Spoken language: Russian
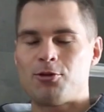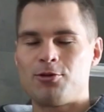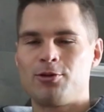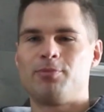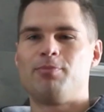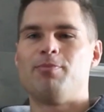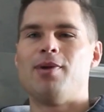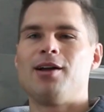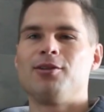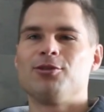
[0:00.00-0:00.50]
в
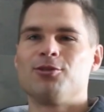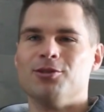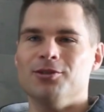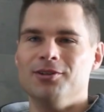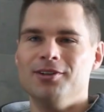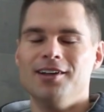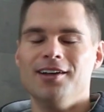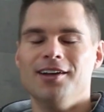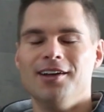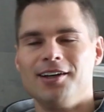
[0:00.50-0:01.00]
какую-нибудь
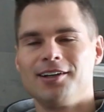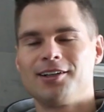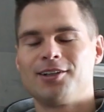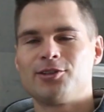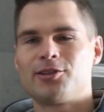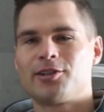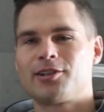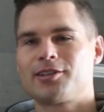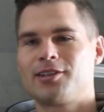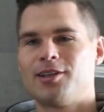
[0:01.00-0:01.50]
банду,
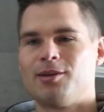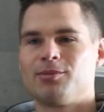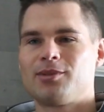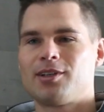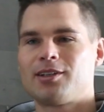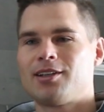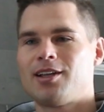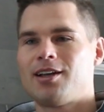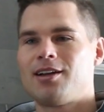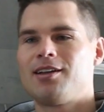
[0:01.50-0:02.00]
которых
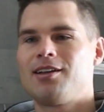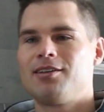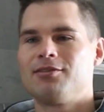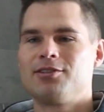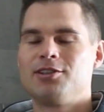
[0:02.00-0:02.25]
там тогда